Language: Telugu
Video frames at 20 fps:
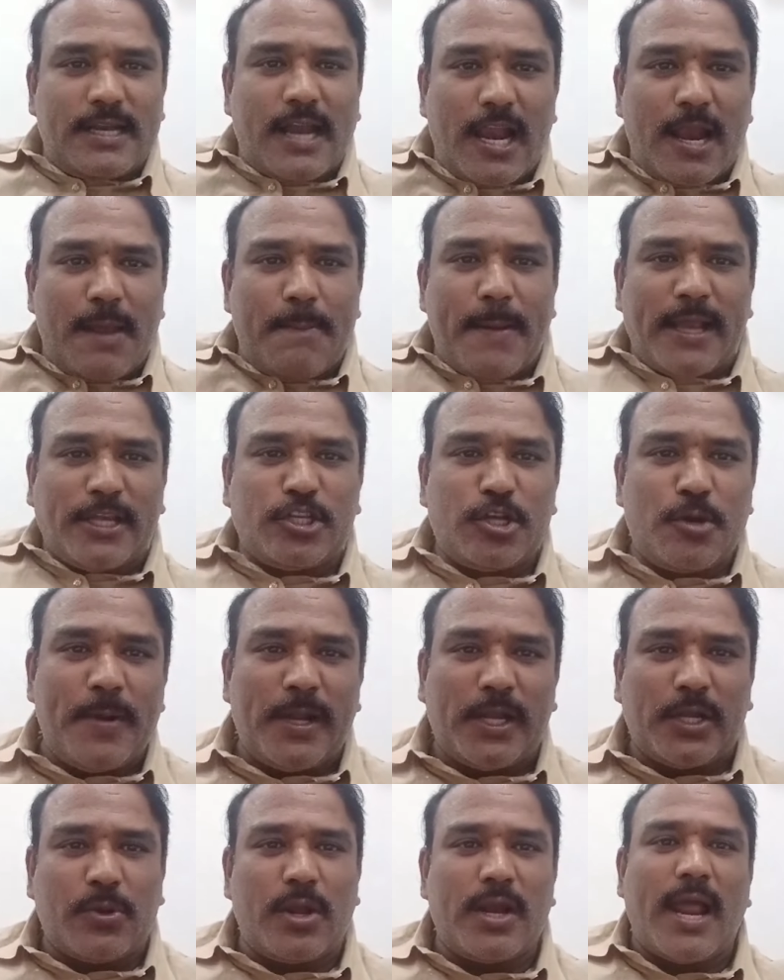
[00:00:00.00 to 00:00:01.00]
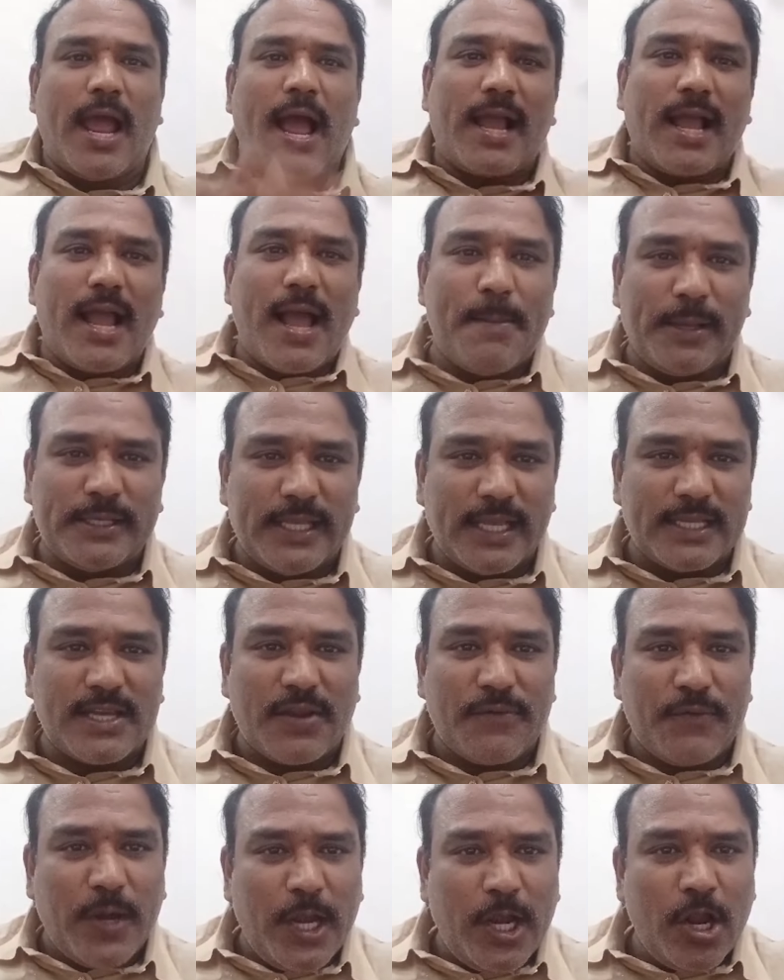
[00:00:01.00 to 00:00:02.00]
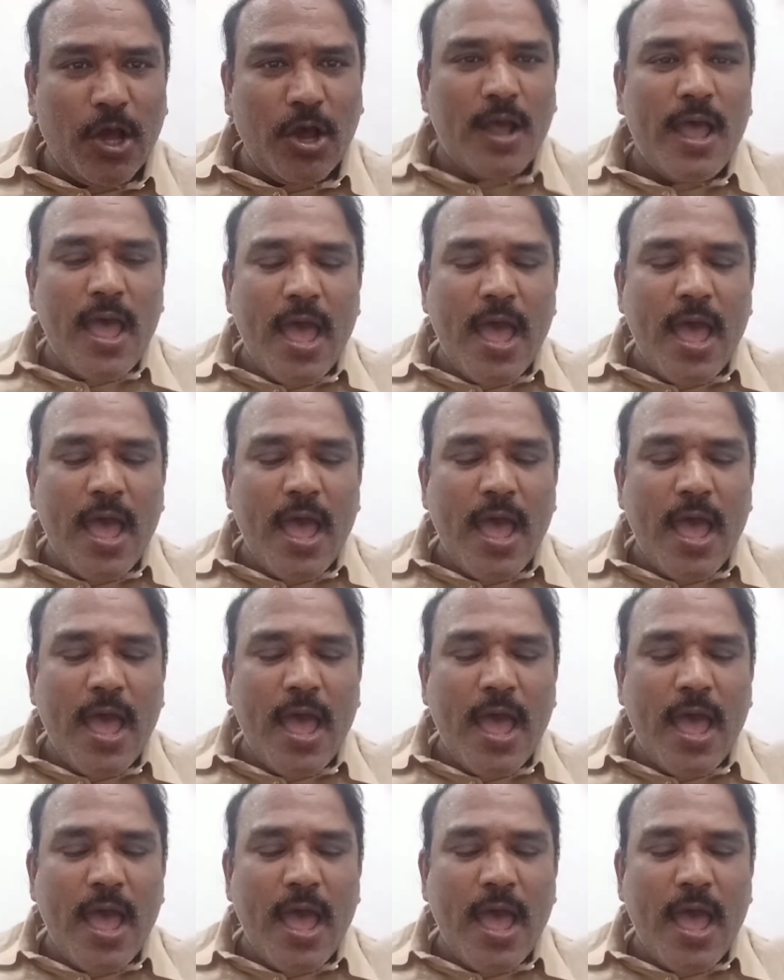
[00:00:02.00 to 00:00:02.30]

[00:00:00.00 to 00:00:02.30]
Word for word: నల్ల బ్యాచ్లు పెట్టుకొని హంగామా చేసిన వీళ్ళు